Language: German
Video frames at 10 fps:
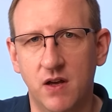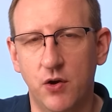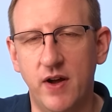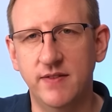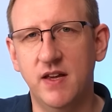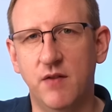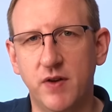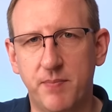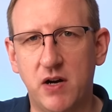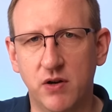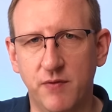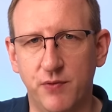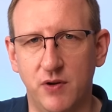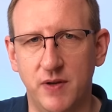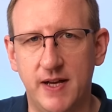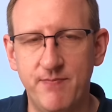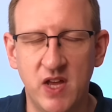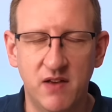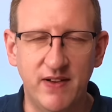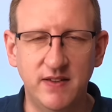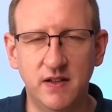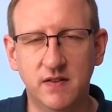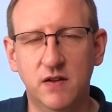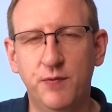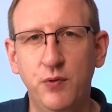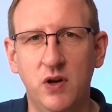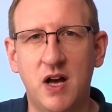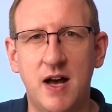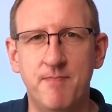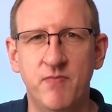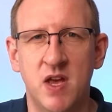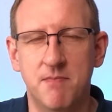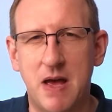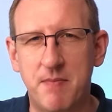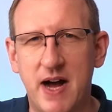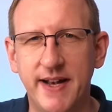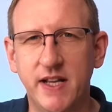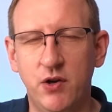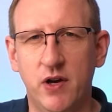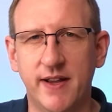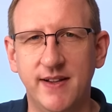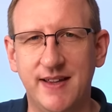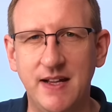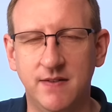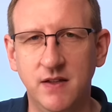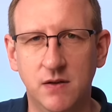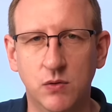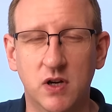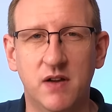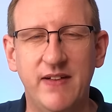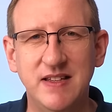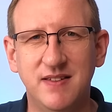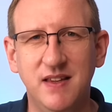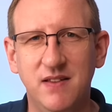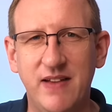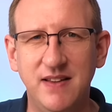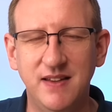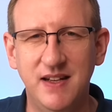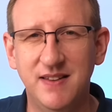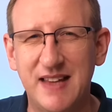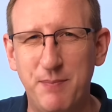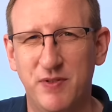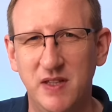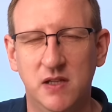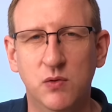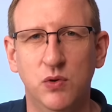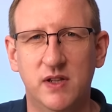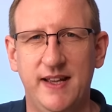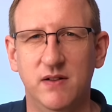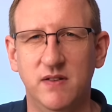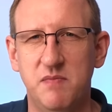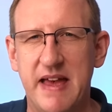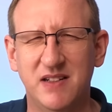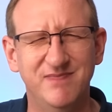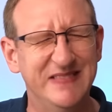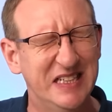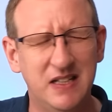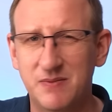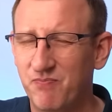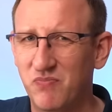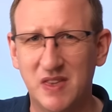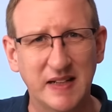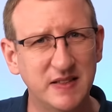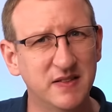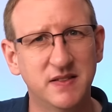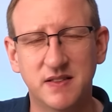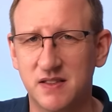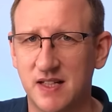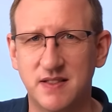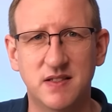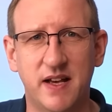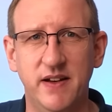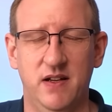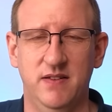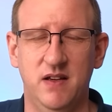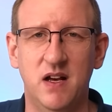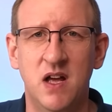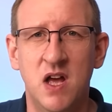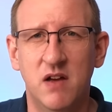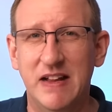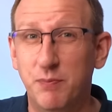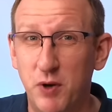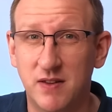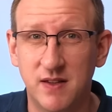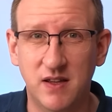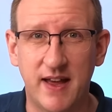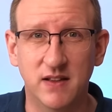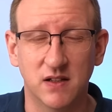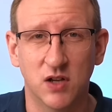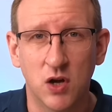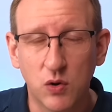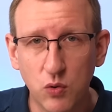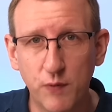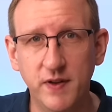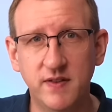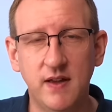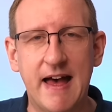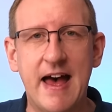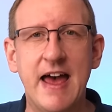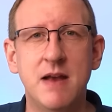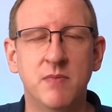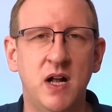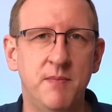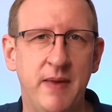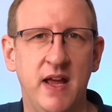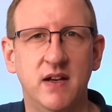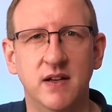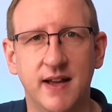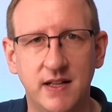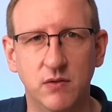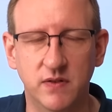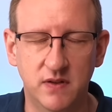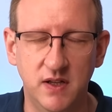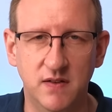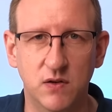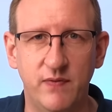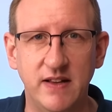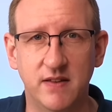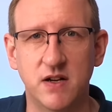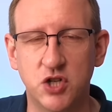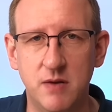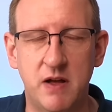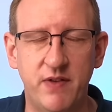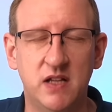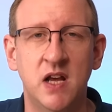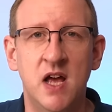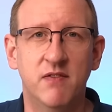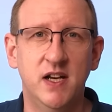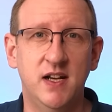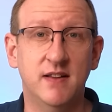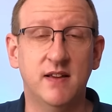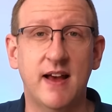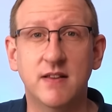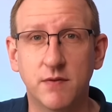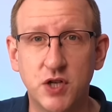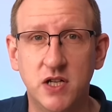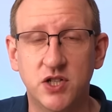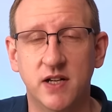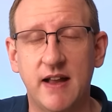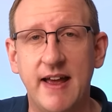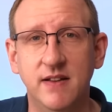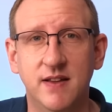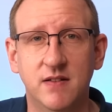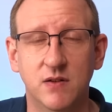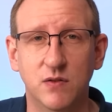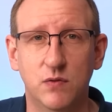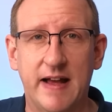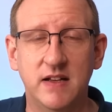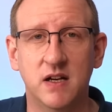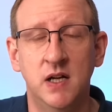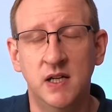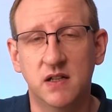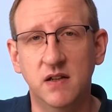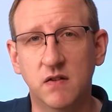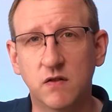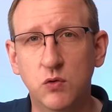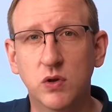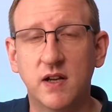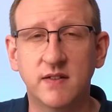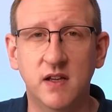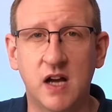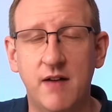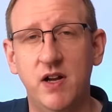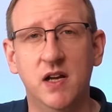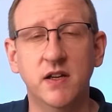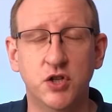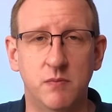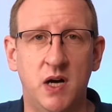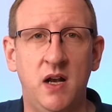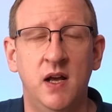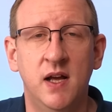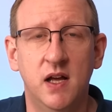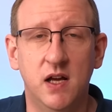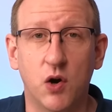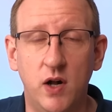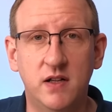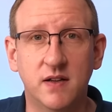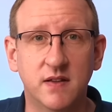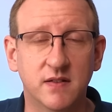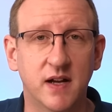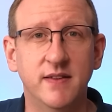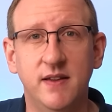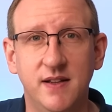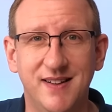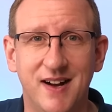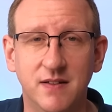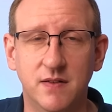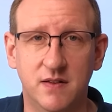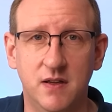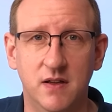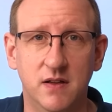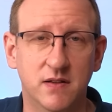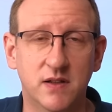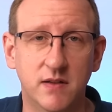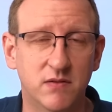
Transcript: hören Sie auf Ihr Bauchgefühl. Ja? Wenn Sie das Gefühl haben, meinem Angehörigen geht es nicht gut oder wenn es Ihnen selbst nicht gut geht und Sie merken, ah, das ist, das ist anders, ja. Wenn es plötzlich eintritt, rufen Sie einmal mehr den Rettungsdienst. Und wenn es dann schlimmer wird, wenn den Herz-Kreislauf-Stillstand einsetzt und so weiter, dann ist es gut, dass die Kavallerie schon mal äh, rollt, dass das Ganze in Gang äh,